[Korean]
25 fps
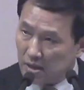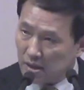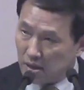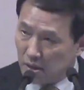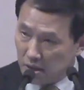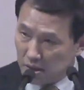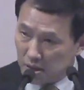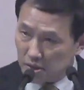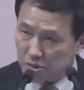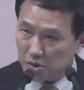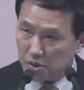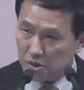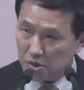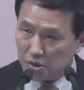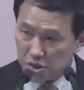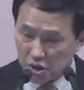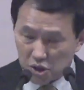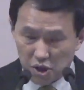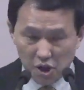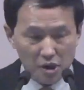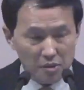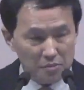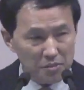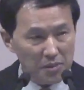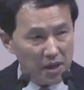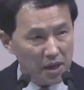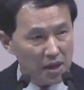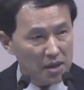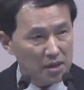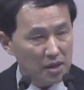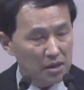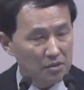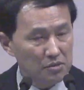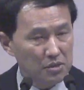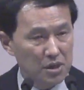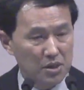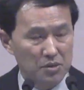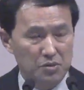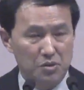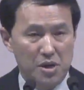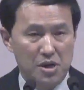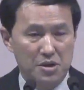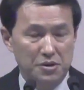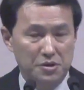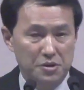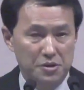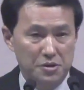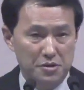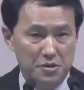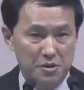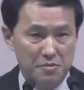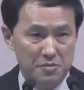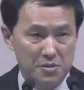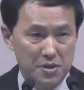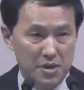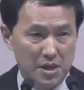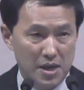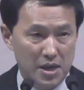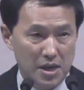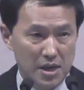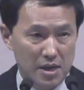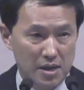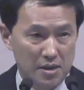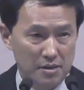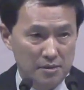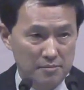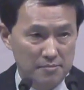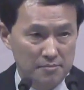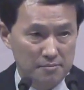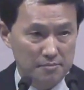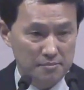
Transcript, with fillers: 그리스도를 체험되게 해달라고 기도하셔야 됩니다.